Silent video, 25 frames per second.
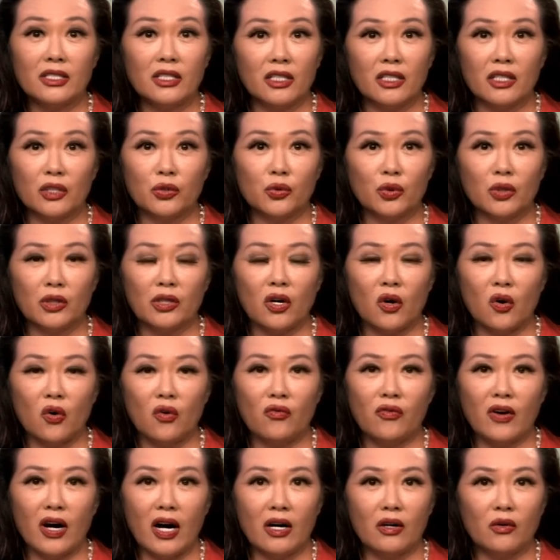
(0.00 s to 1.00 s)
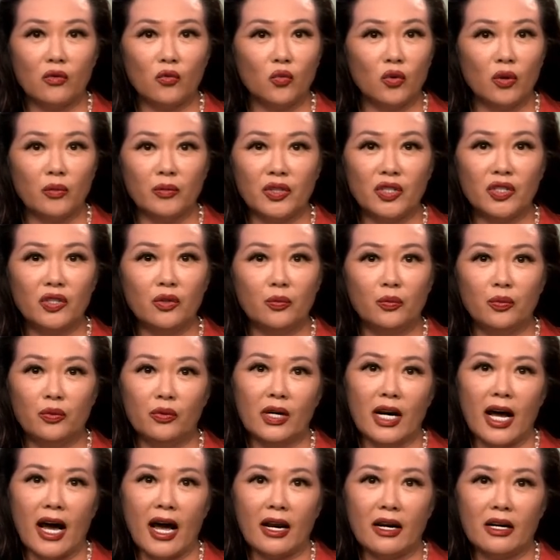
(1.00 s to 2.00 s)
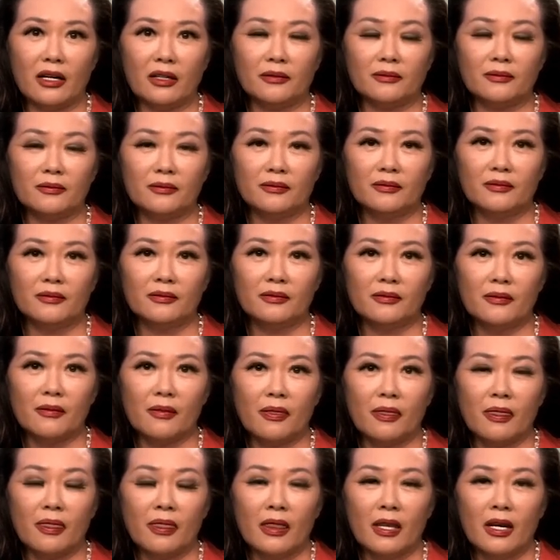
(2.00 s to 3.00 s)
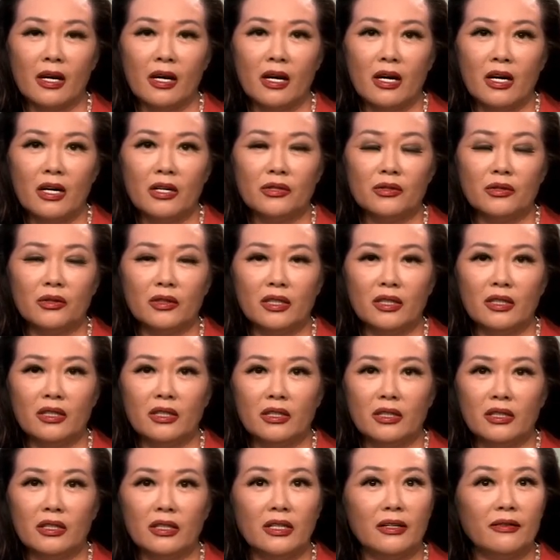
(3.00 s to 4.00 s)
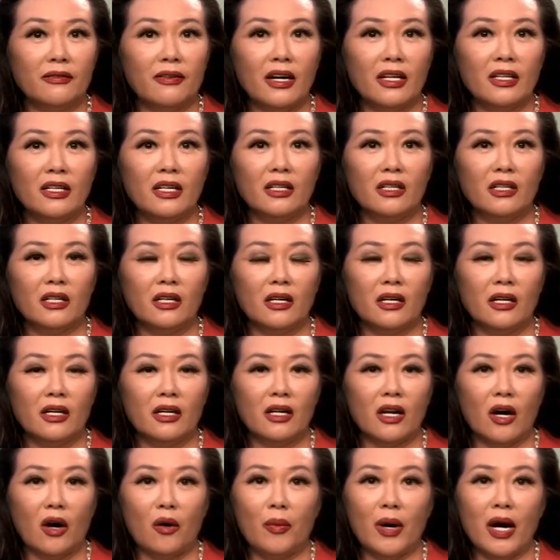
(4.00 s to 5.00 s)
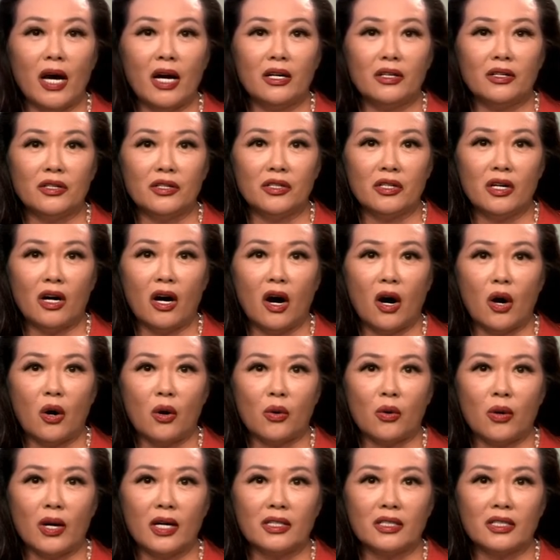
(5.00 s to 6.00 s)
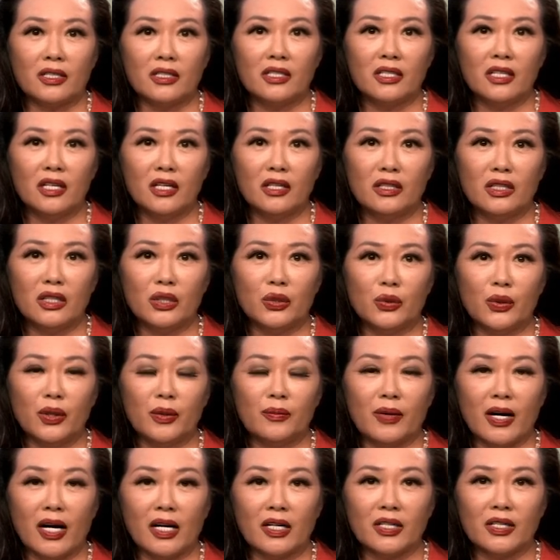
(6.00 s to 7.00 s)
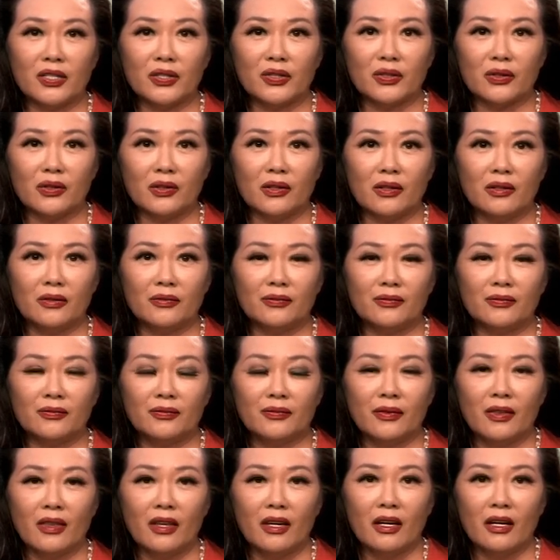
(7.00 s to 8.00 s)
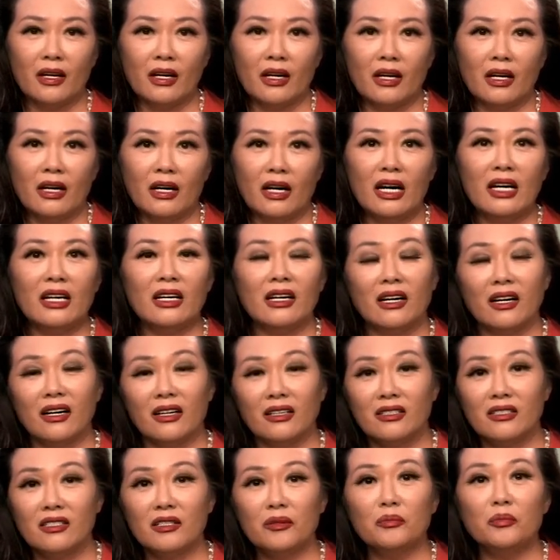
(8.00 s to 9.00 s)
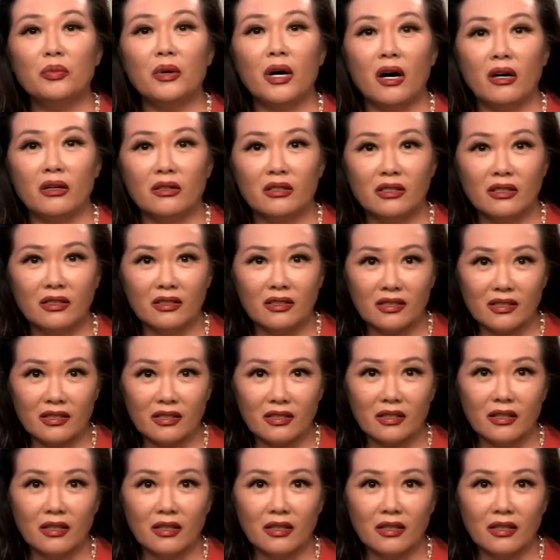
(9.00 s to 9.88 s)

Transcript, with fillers: 里做头发，我们就不来了。”所以，理发店的老板只好怀着歉意对玛丽说。哎呀，真不好意思，